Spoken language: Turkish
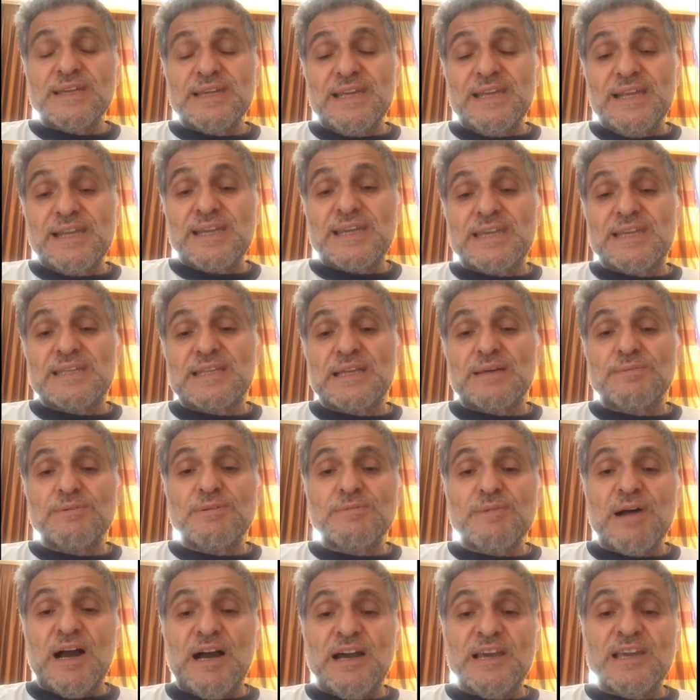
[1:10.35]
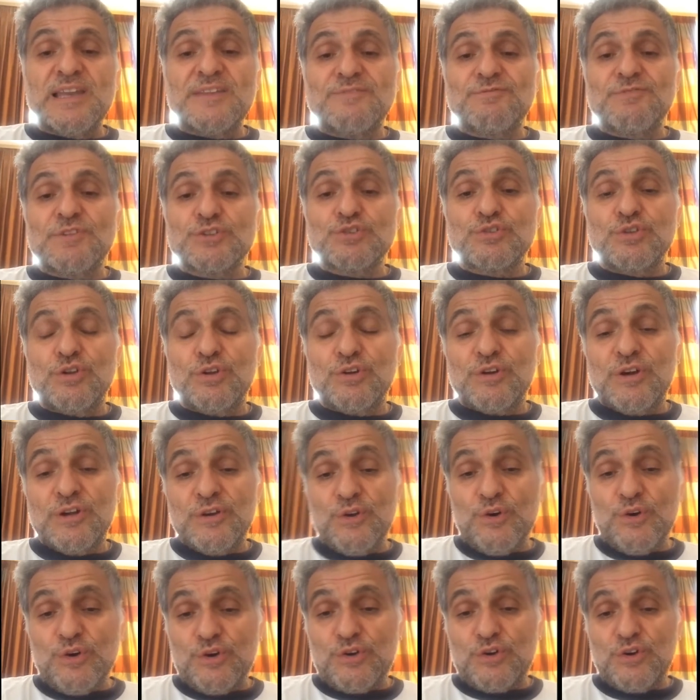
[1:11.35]
ilk kitabım Ayet ve
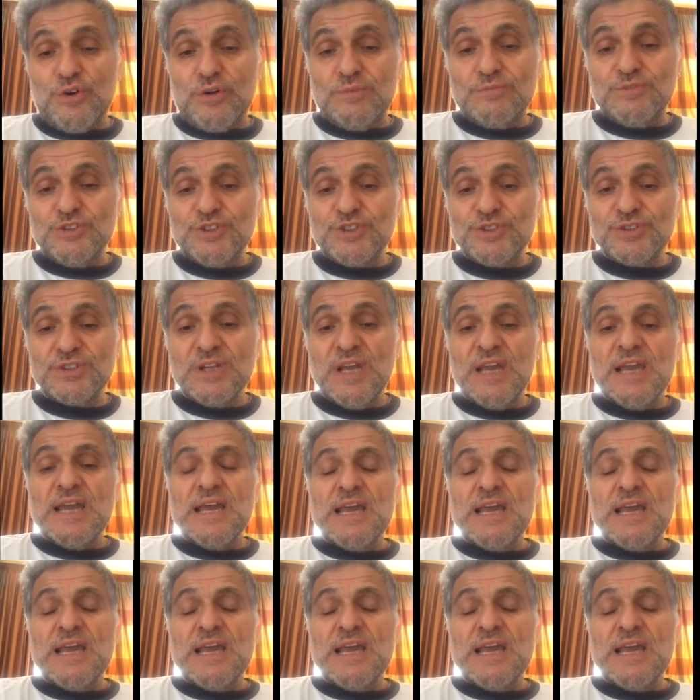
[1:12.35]
Slogan'ı okuyormuş.